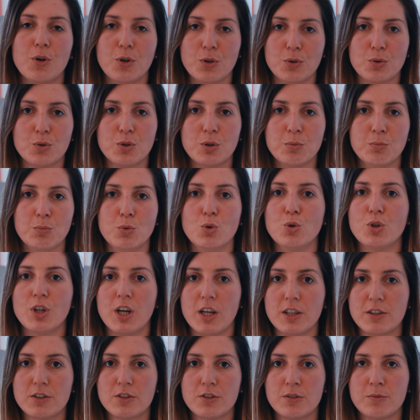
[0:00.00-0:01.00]
Euro im
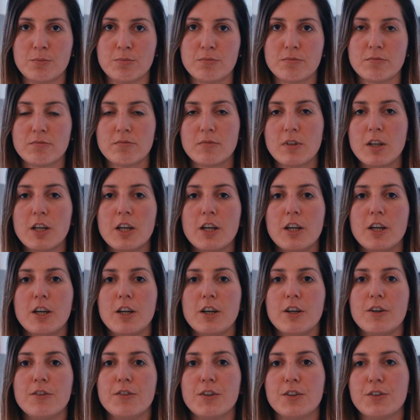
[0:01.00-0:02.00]
Monat.
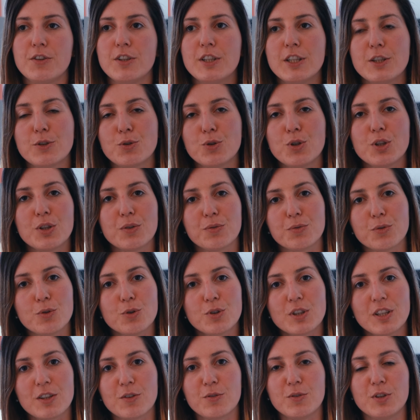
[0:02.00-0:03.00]
Wir sind natürlich froh,
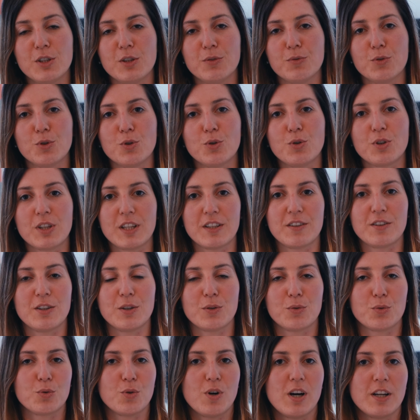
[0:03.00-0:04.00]
dass wir die Wohnung jetzt
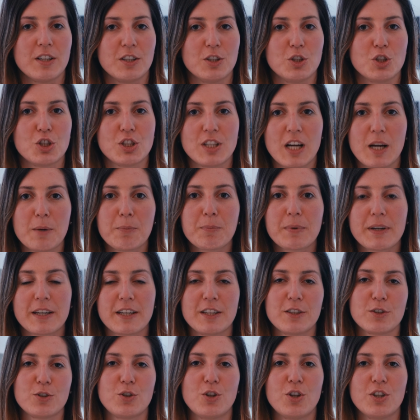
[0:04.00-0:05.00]
hier so an den Start
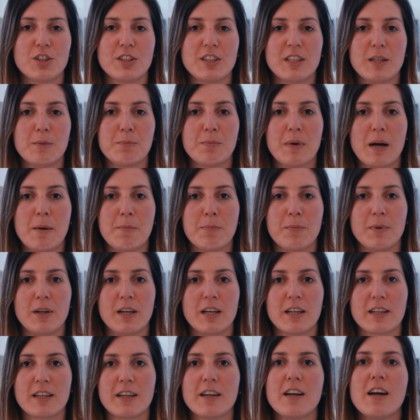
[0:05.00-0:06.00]
bringen konnten in
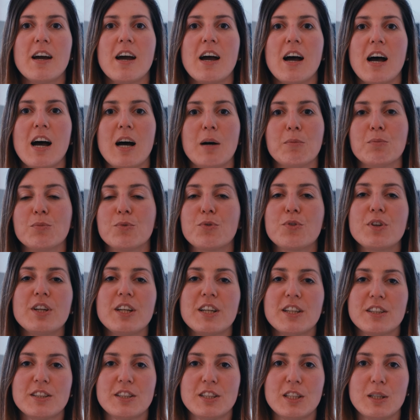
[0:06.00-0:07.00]
Bamberg, haben
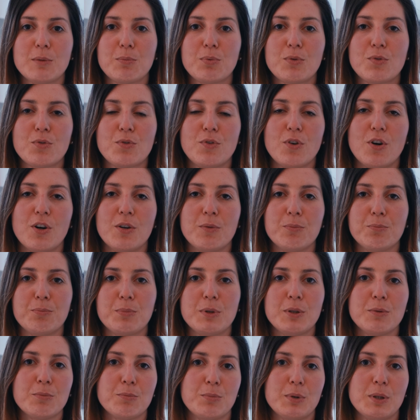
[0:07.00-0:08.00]
viele Tipps von
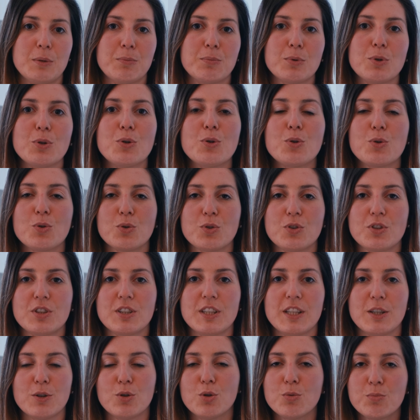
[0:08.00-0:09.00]
BNB Pro
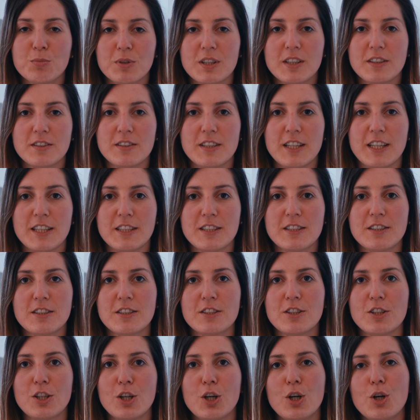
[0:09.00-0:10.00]
Hosting
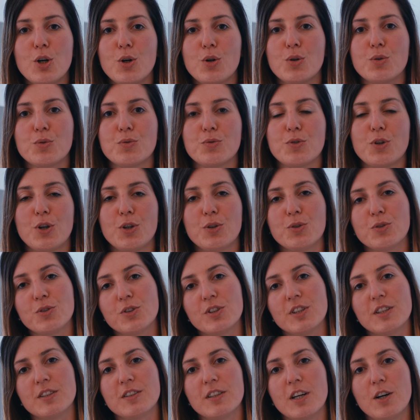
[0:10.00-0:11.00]
umgesetzt und freuen uns
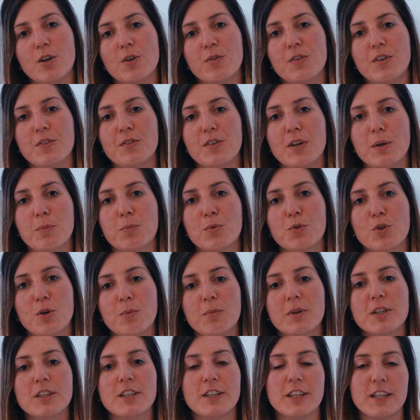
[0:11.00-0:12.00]
jetzt auch, wenn wir im
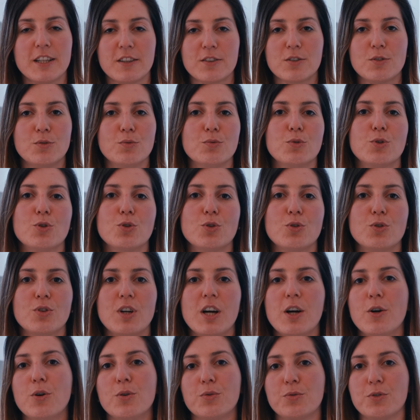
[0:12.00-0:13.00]
Sommer die nächsten Wohnungen
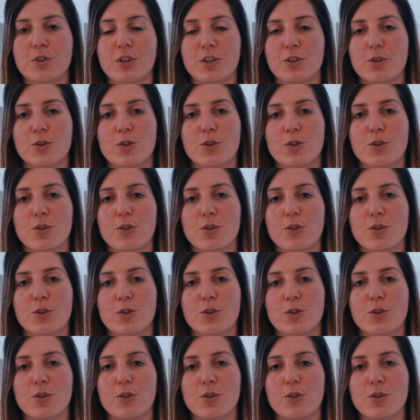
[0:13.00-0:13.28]
eröffnen